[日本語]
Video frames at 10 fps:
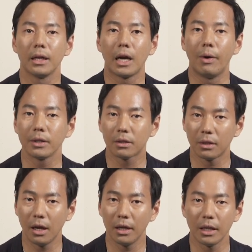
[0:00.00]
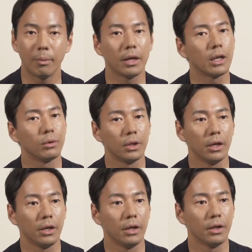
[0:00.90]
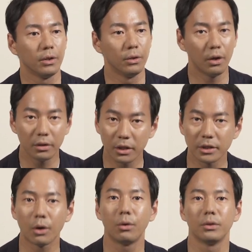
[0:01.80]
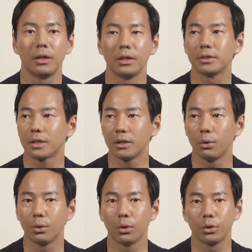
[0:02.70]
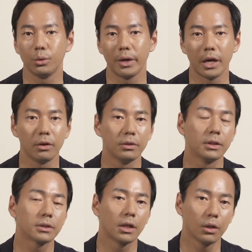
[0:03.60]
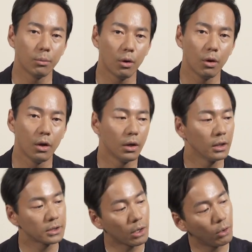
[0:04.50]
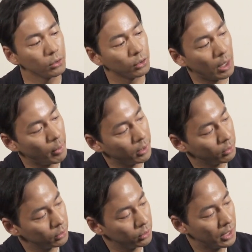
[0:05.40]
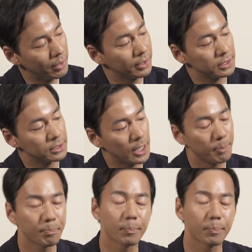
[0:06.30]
変わった名前なのでなんで左近なんですかとよく言われるんですけれども左近の名前の由来はですね